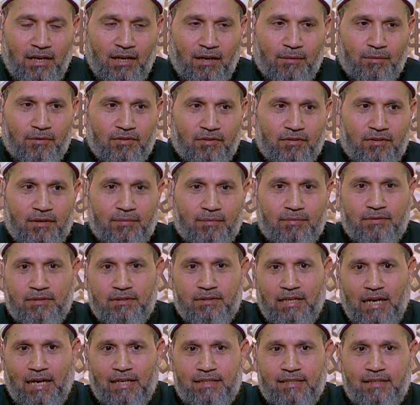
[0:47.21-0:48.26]
اه
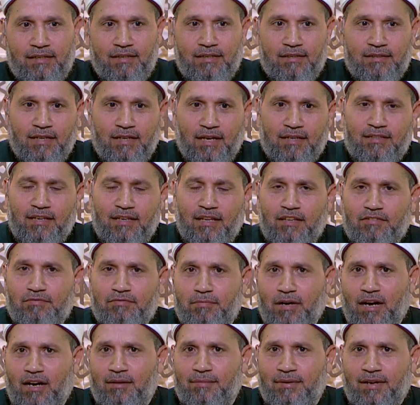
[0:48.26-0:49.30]
بالظبط يعني
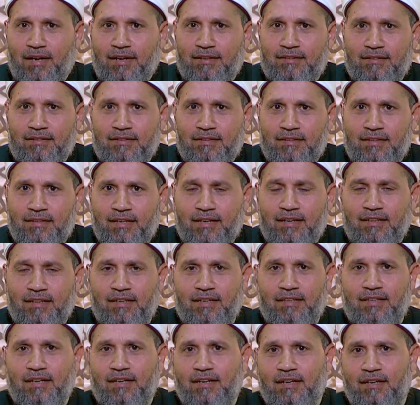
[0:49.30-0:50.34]
نختلف مع بعض
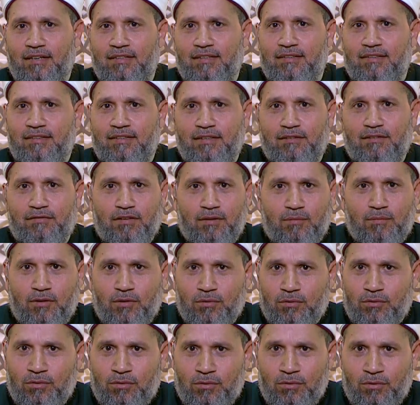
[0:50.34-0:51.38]
لكن ايه دخل الدين في
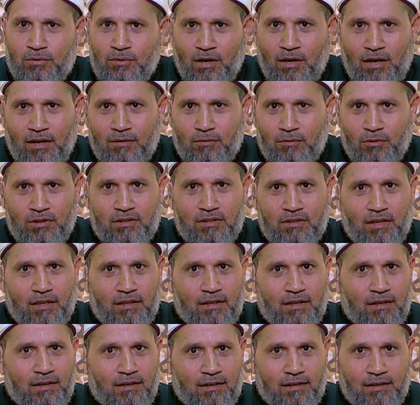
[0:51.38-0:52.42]
الموضوع
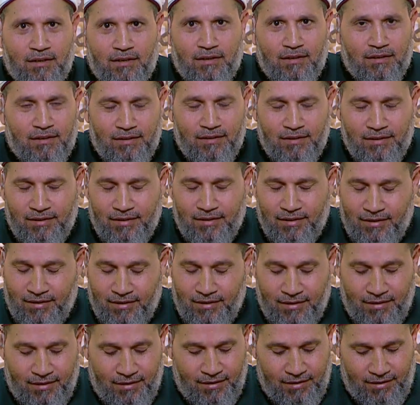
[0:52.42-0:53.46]
والطلاق مش
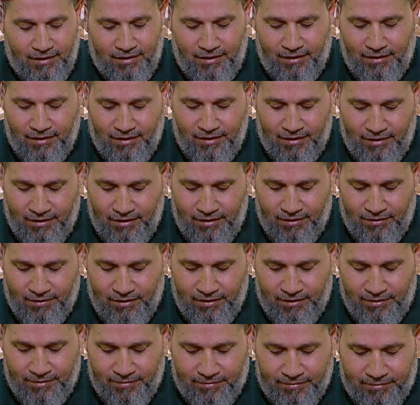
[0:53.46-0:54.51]
ان ما انا
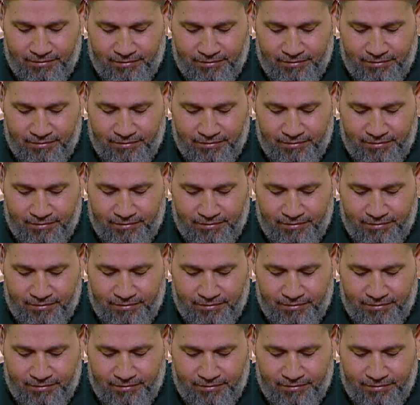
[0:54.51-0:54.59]
عامله